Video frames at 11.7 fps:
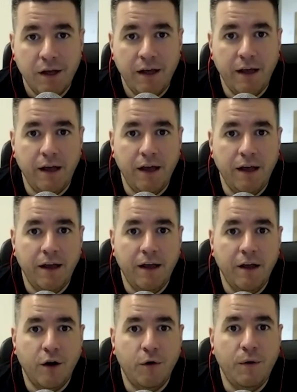
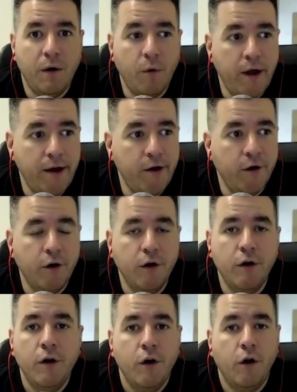eh, con un
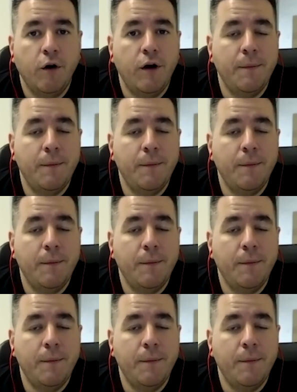abuelo o con el